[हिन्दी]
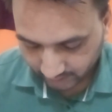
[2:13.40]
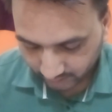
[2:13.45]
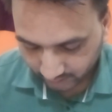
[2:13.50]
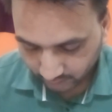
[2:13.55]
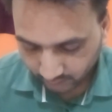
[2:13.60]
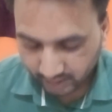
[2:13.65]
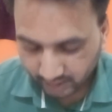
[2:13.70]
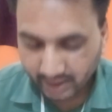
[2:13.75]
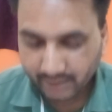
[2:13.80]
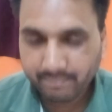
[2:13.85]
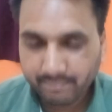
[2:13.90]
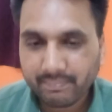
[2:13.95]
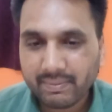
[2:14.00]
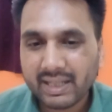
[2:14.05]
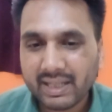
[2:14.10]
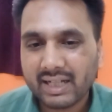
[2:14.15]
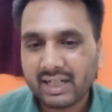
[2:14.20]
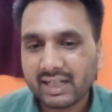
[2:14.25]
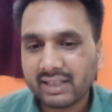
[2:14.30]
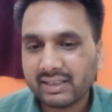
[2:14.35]
तो ये
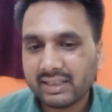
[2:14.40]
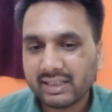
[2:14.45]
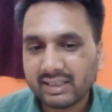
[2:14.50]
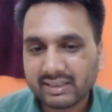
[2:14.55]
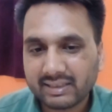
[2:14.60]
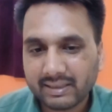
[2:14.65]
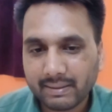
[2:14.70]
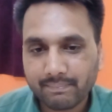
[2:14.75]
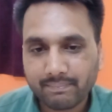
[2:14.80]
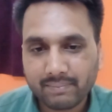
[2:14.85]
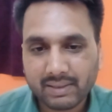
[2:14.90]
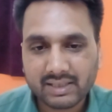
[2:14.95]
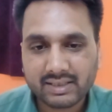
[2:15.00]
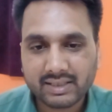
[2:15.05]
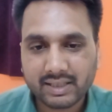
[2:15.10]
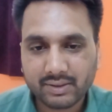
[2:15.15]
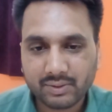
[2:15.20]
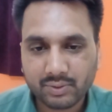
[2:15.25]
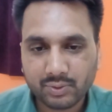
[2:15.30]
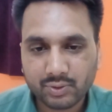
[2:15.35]
बेहद ही सिंपल
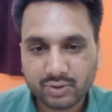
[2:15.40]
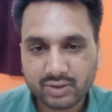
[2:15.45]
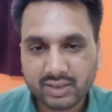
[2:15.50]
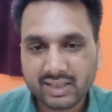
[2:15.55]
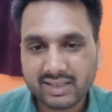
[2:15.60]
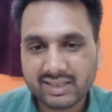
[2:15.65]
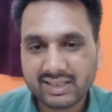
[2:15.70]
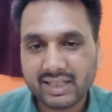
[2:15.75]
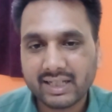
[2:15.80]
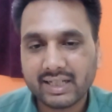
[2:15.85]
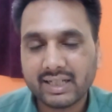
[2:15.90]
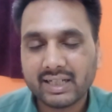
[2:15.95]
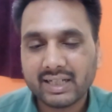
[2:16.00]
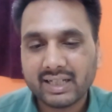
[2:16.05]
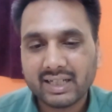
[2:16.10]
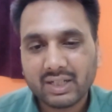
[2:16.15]
सा क्वेश्चन है